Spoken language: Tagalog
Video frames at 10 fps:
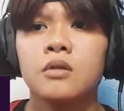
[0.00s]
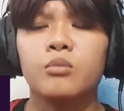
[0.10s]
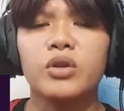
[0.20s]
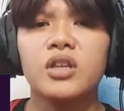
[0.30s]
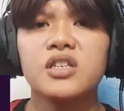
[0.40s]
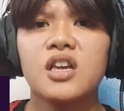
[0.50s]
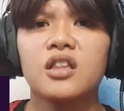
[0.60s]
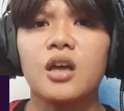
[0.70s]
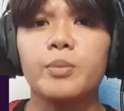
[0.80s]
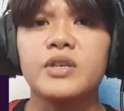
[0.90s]
But the
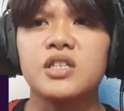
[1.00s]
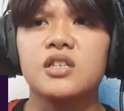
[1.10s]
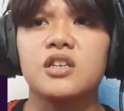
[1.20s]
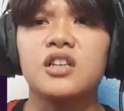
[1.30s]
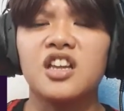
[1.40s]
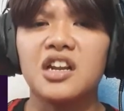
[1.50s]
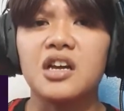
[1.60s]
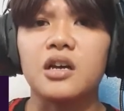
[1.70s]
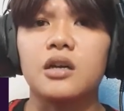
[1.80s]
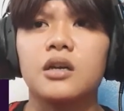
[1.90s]
setup is in
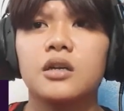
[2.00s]
Iraq.